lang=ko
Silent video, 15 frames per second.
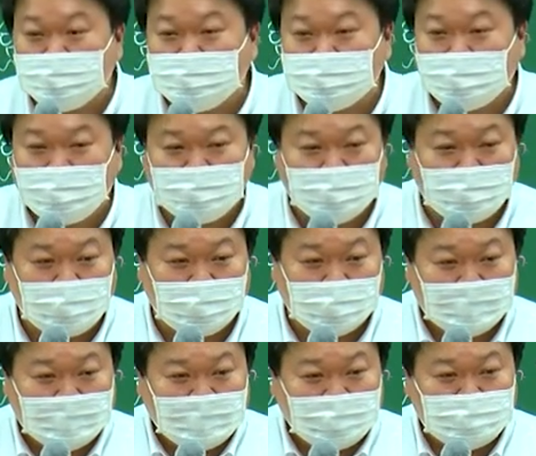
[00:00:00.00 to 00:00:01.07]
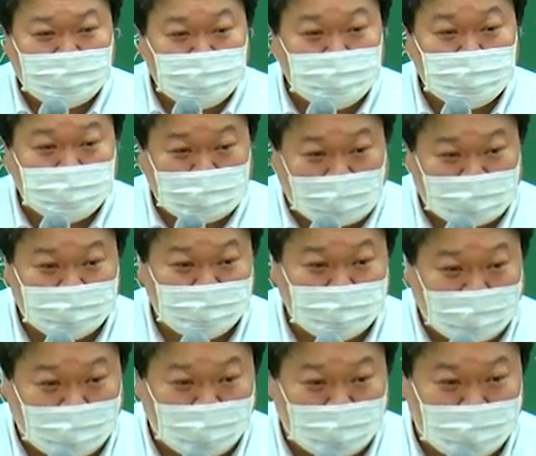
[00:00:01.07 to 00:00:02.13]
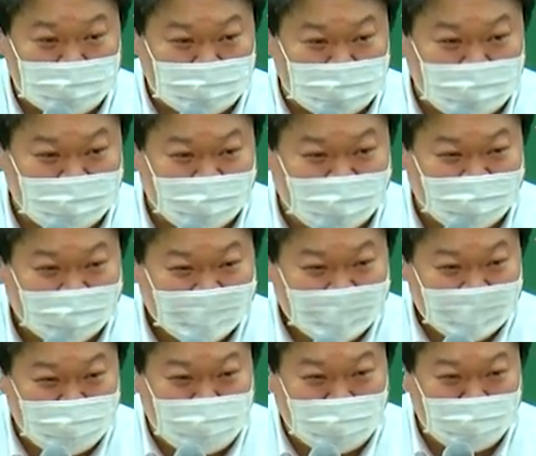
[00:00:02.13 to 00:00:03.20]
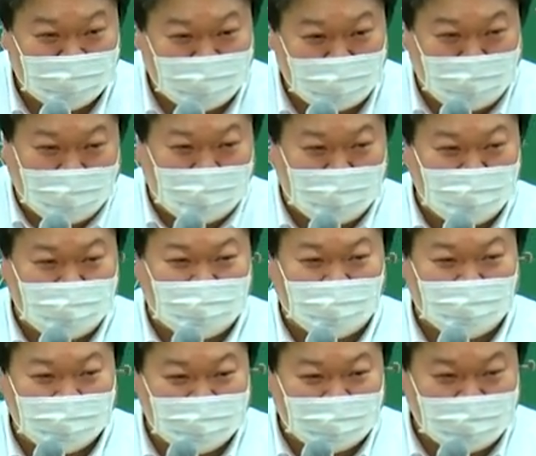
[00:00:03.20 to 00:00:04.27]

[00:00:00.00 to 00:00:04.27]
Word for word: 설정하면 아마 수수료 40은 나오겠지. 100보다 100곱이 더 큰